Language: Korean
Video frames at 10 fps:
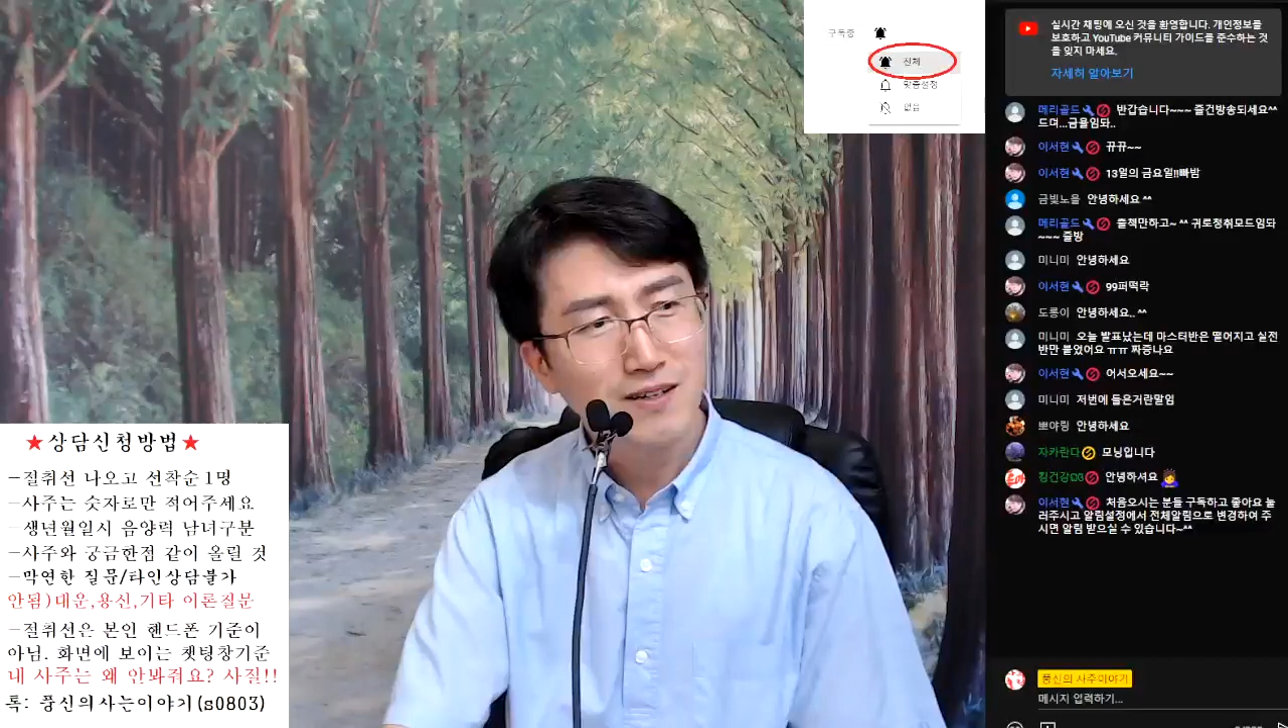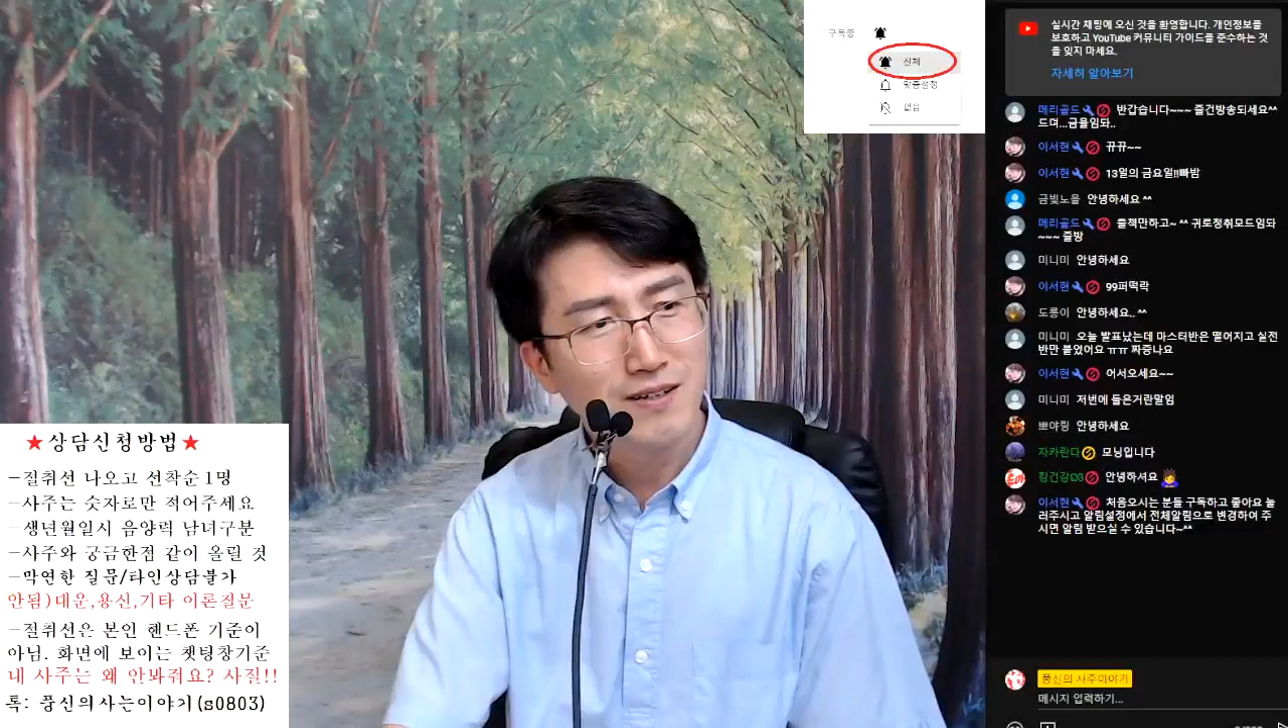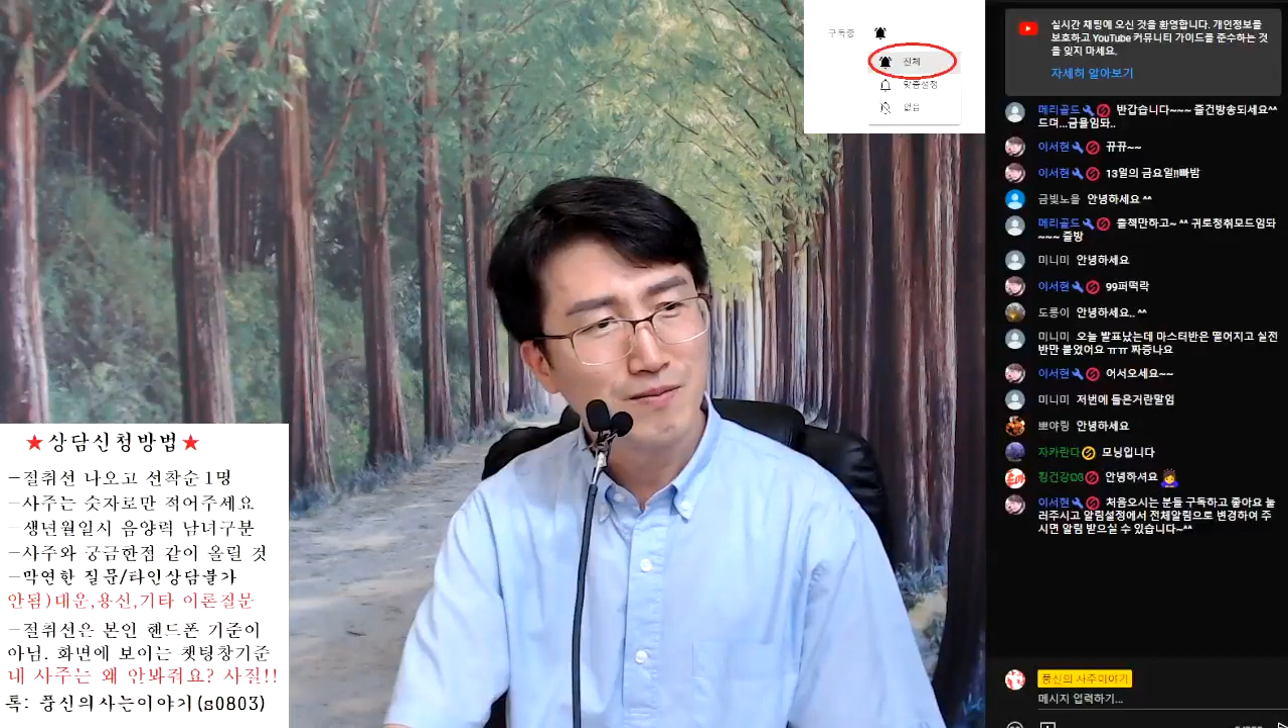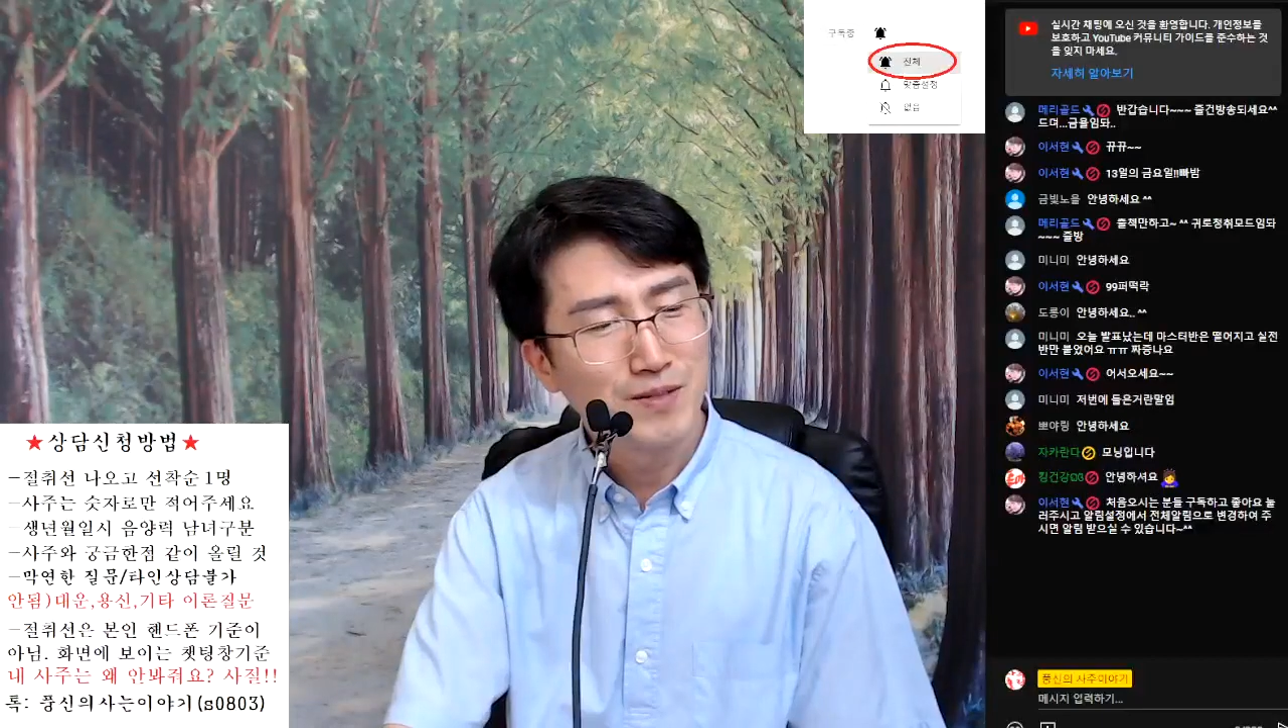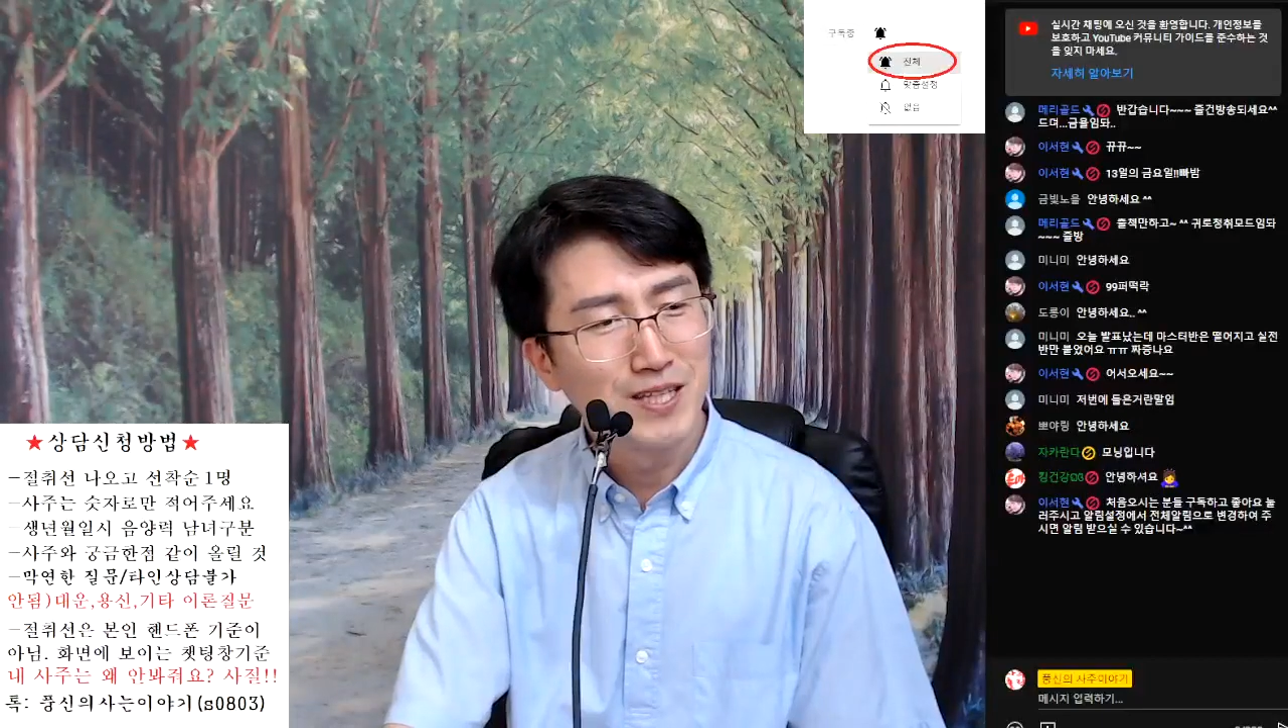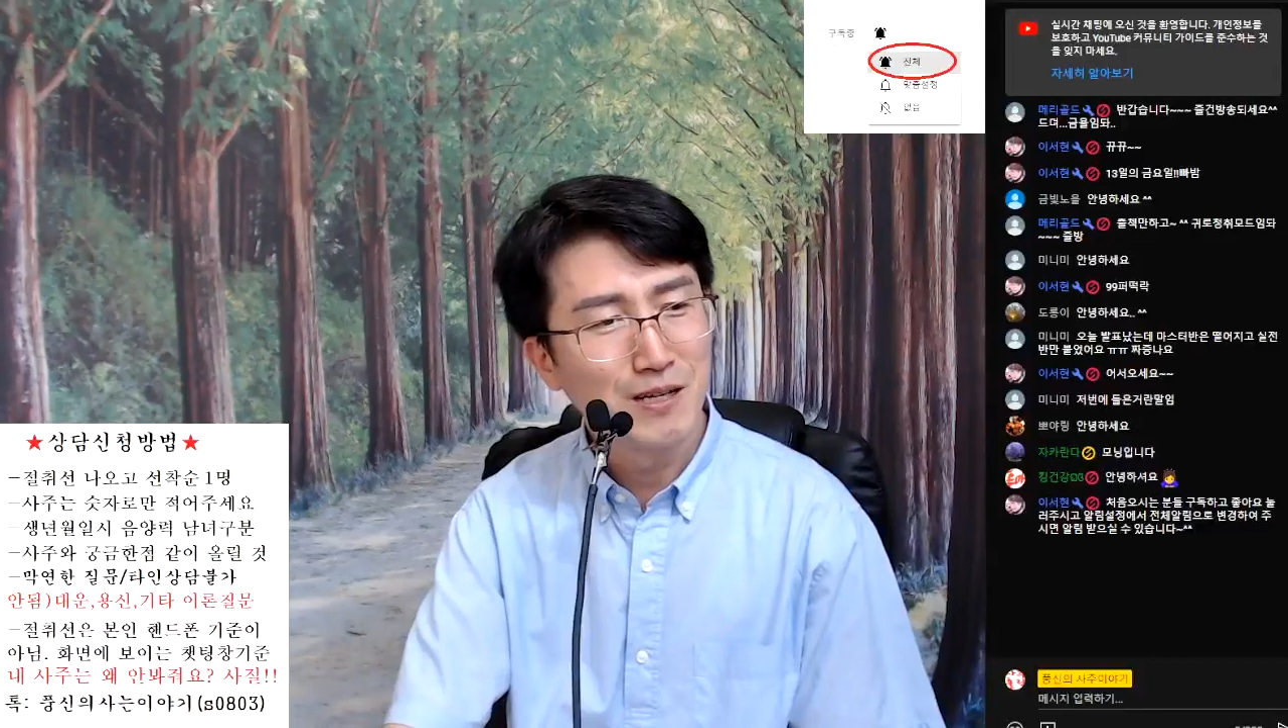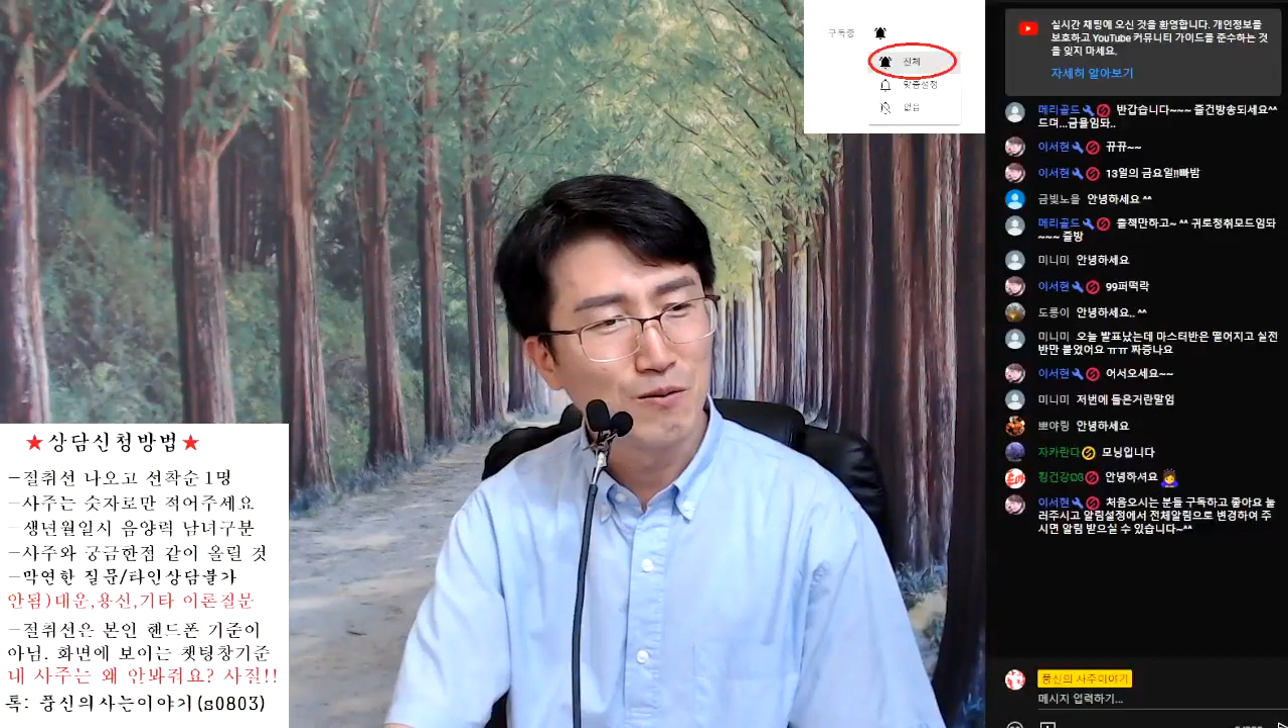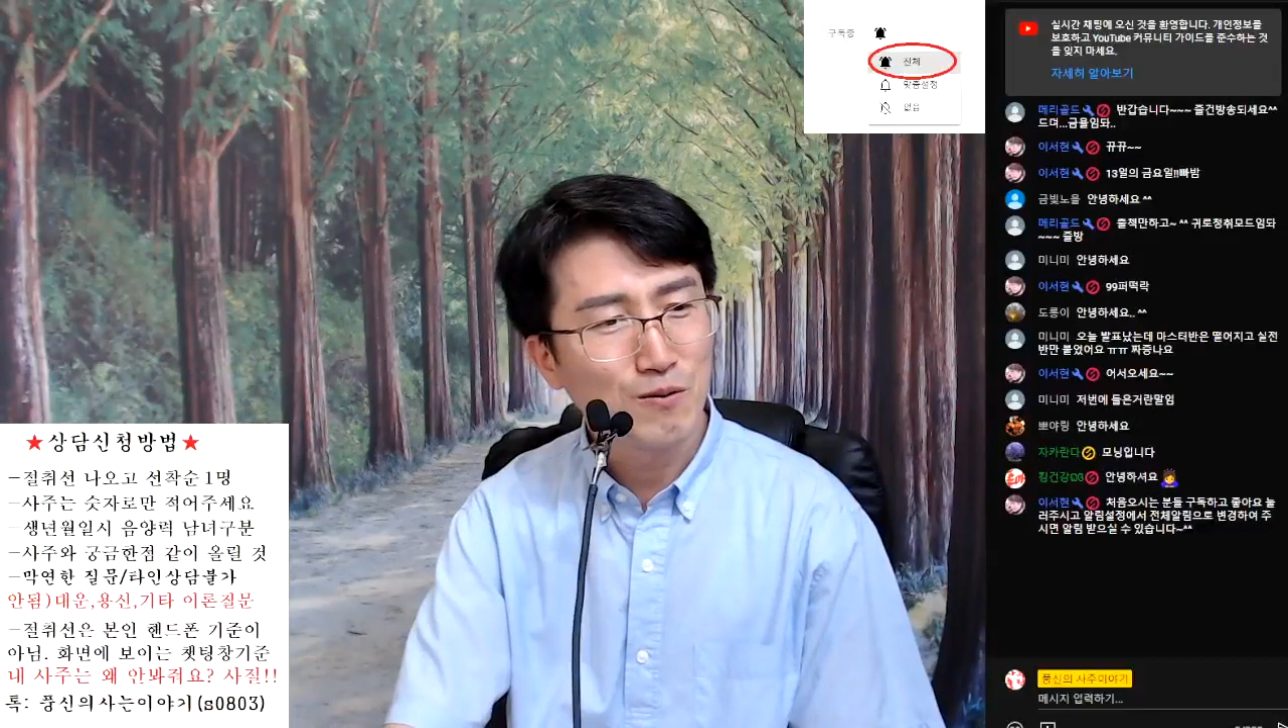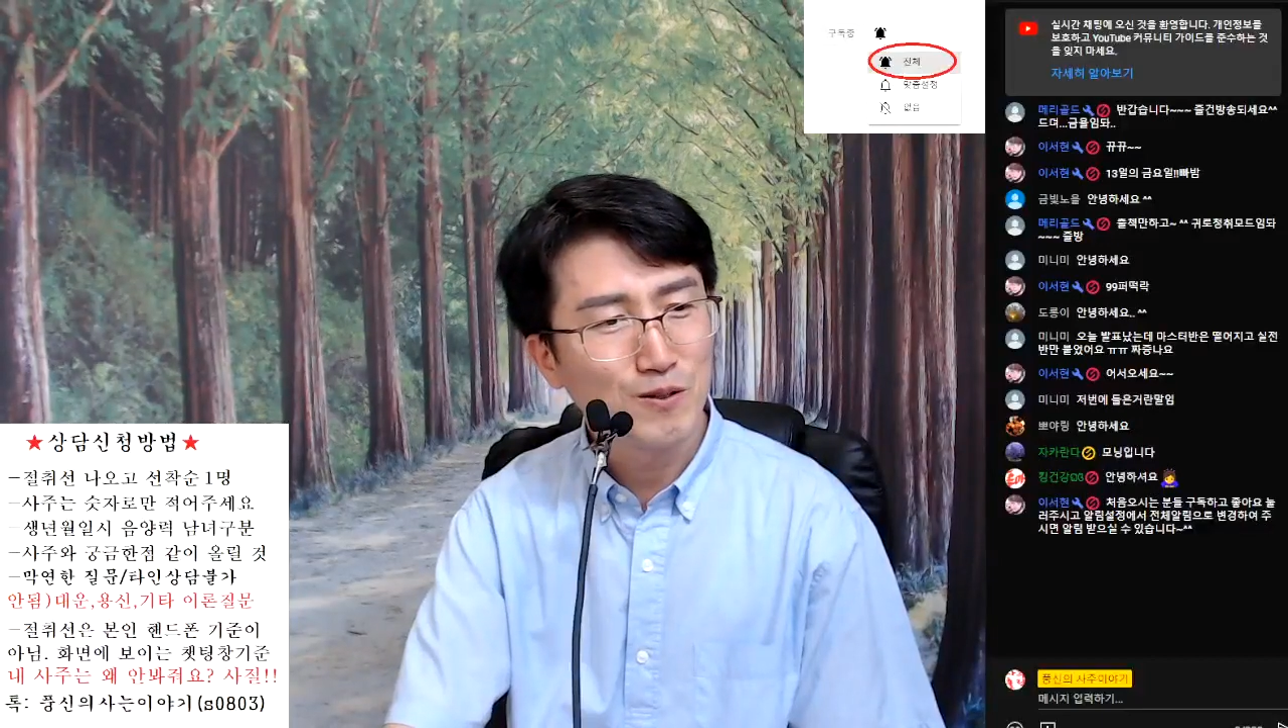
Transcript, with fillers: 맨날 녹화